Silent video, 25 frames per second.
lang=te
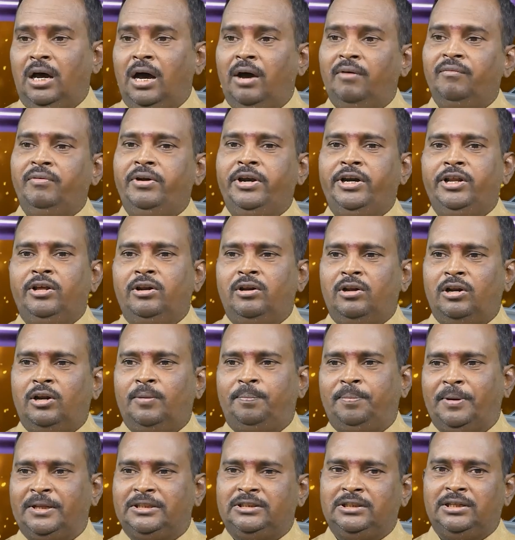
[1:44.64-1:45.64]
ఆ
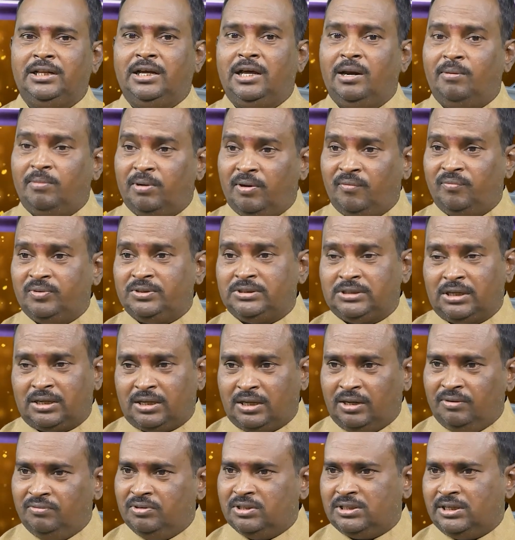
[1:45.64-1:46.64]
వీడియోలలో ప్రతి దగ్గర మనం
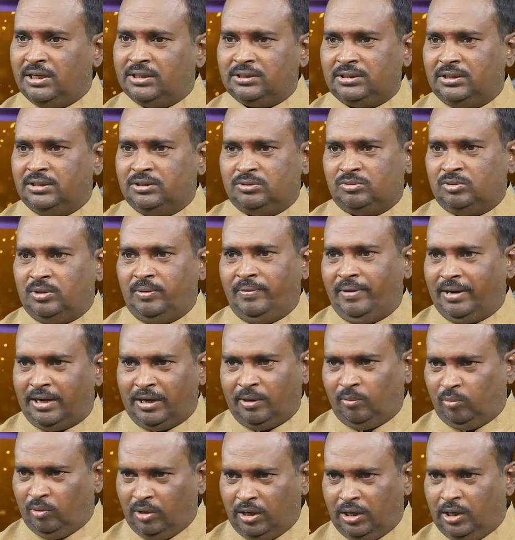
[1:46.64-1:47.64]
చక్కని విశ్లేషణ ఇస్తున్నాం
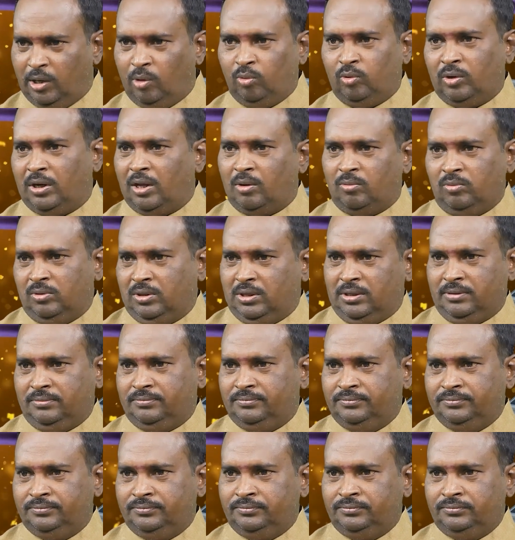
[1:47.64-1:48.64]
ఎక్కడ కూడా డౌట్ రాకుండా
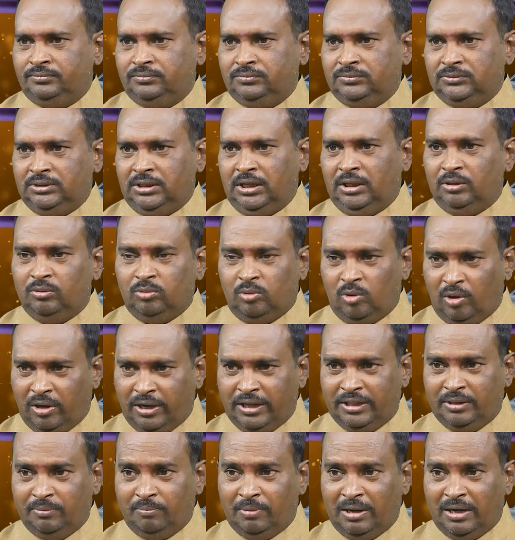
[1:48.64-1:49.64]
ఎందుకు
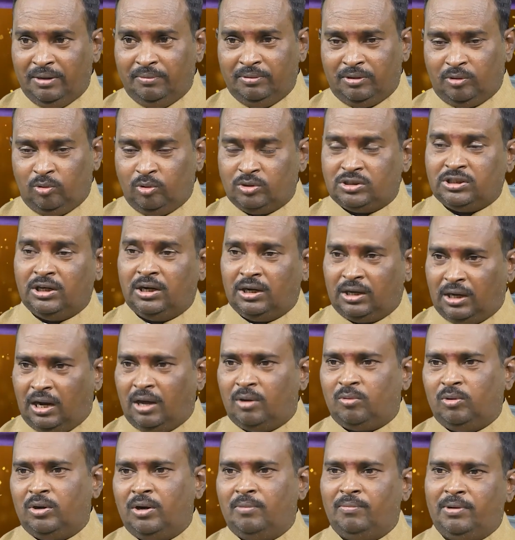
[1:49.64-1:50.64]
అనేది మళ్ళీ క్వశ్చన్
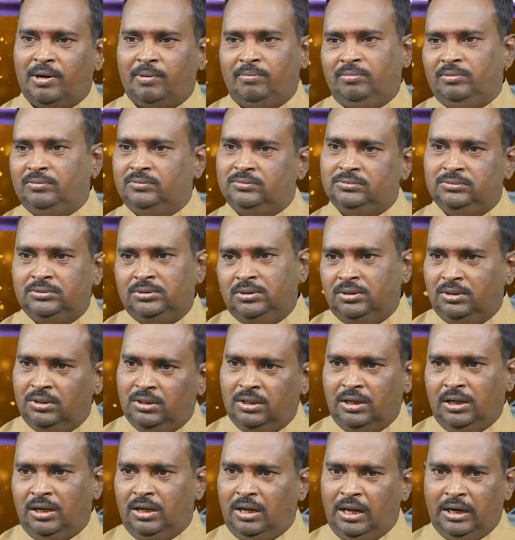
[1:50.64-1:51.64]
రాకుండా మనం
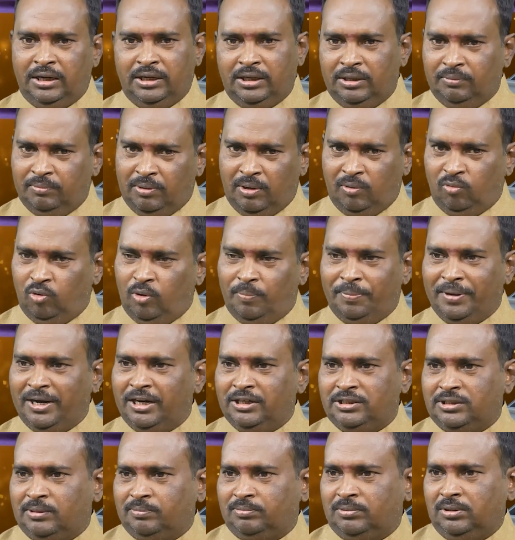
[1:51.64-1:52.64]
అన్నీ మనం
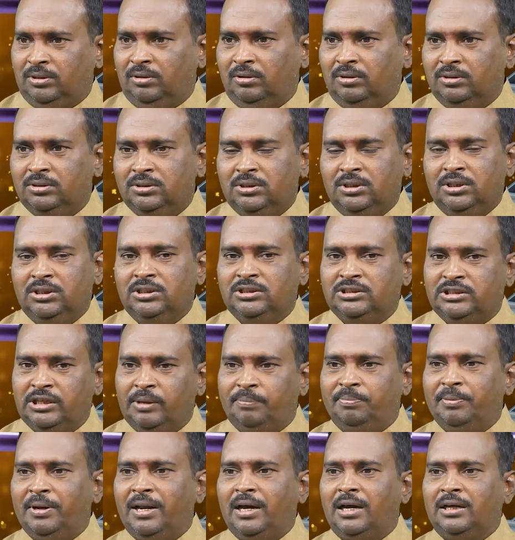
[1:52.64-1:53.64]
ఓపెన్గా చెప్తున్నాం
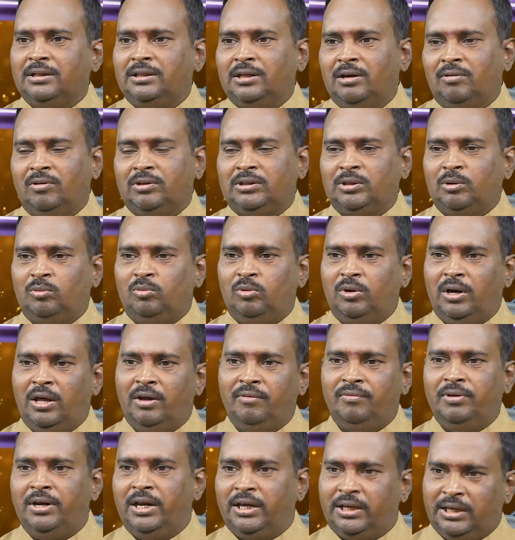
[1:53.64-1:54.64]
చెప్పినాక తర్వాత
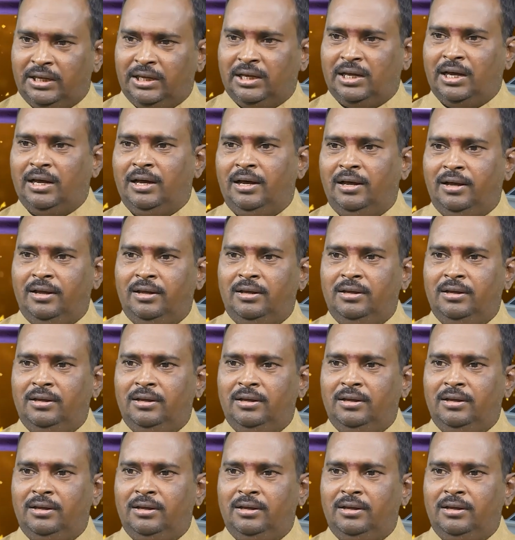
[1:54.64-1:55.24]
కూడా వీళ్ళకి ఇంకా